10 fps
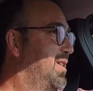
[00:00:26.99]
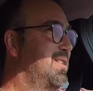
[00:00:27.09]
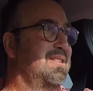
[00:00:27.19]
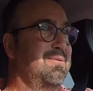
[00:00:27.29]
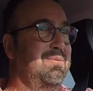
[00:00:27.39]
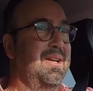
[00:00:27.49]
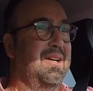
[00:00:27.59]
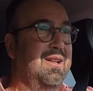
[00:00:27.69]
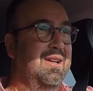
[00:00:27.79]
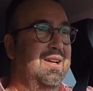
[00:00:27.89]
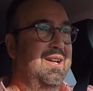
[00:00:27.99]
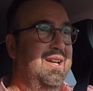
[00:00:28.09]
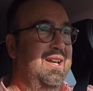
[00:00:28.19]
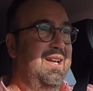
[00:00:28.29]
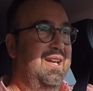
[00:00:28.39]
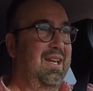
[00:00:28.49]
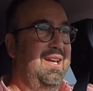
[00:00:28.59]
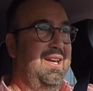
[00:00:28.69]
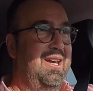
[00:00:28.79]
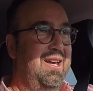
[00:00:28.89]
A Isabel
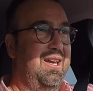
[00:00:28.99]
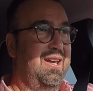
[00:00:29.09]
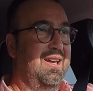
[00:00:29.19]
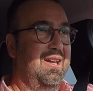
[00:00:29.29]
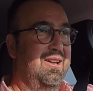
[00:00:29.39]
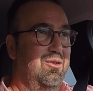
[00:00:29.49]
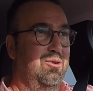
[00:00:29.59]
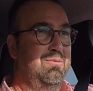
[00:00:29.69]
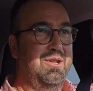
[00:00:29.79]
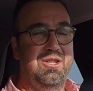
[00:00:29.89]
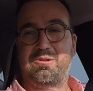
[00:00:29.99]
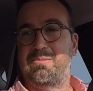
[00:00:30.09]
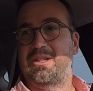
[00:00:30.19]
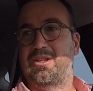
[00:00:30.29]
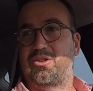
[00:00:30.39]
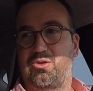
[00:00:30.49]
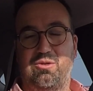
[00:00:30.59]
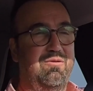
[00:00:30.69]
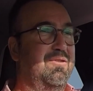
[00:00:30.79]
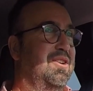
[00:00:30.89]
é uma das
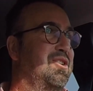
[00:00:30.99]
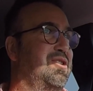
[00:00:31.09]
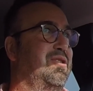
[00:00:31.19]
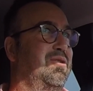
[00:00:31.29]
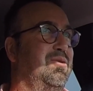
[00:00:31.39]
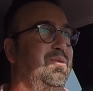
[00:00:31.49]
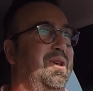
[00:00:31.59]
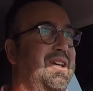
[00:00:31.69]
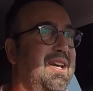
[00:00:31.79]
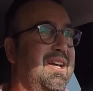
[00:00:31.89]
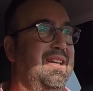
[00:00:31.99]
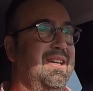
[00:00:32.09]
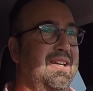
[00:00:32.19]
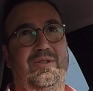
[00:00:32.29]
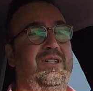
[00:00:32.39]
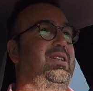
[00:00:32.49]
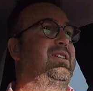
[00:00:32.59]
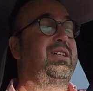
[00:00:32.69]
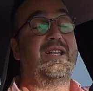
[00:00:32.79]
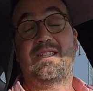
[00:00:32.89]
mandas-chuvas do IKEA
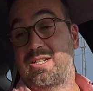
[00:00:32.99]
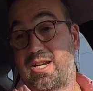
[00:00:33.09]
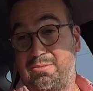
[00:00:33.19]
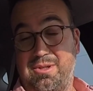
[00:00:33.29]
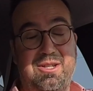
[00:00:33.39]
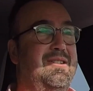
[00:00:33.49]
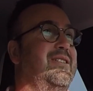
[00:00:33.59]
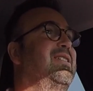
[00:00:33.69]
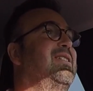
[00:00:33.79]
nas Arábias